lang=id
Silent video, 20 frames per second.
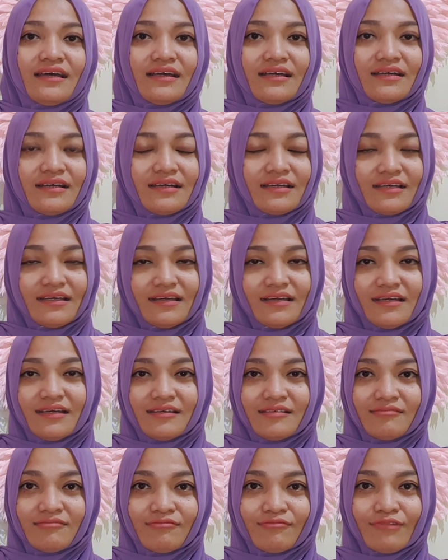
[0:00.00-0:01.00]
warna
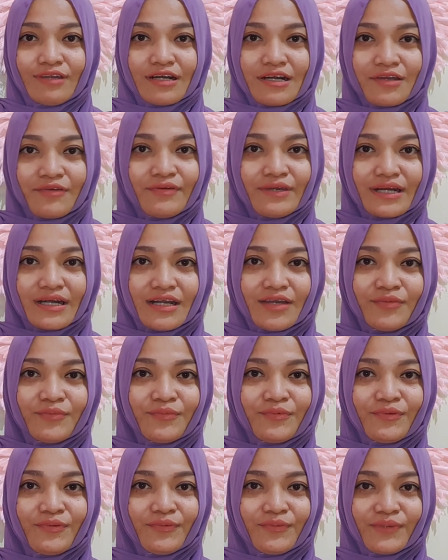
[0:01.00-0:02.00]
eh, warna-warna
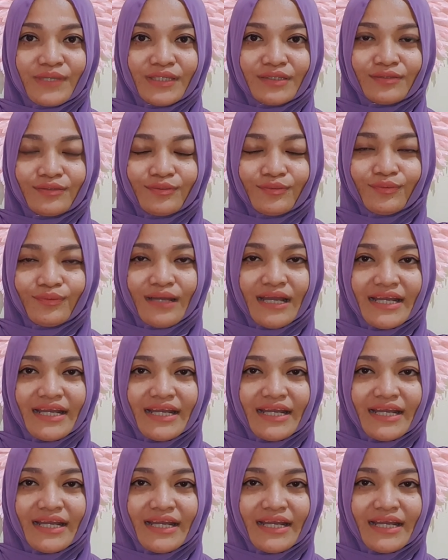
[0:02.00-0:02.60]
ungu itu